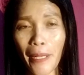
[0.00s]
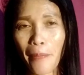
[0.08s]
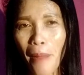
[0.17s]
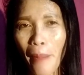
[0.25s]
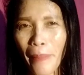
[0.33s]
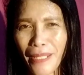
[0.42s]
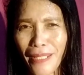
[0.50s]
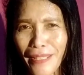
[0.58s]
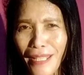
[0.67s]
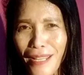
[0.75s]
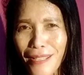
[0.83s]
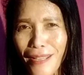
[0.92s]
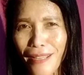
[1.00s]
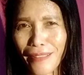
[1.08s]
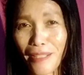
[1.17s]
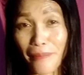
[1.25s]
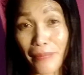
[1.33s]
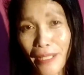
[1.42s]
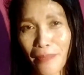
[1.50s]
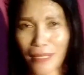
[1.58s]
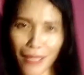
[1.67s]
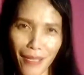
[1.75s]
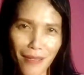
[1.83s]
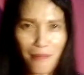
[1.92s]
nagpapanatili sa atin para
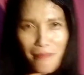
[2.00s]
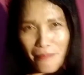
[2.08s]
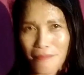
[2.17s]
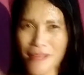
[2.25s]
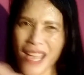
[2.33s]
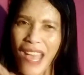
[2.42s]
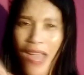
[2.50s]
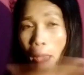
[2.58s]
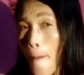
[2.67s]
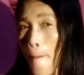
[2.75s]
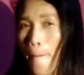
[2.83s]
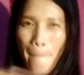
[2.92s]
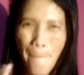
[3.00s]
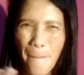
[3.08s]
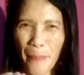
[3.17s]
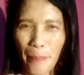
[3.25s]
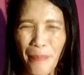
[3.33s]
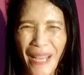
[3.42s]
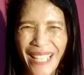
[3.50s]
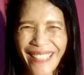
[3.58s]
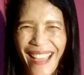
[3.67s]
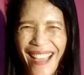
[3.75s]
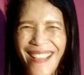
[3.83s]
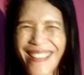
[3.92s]
maging bata.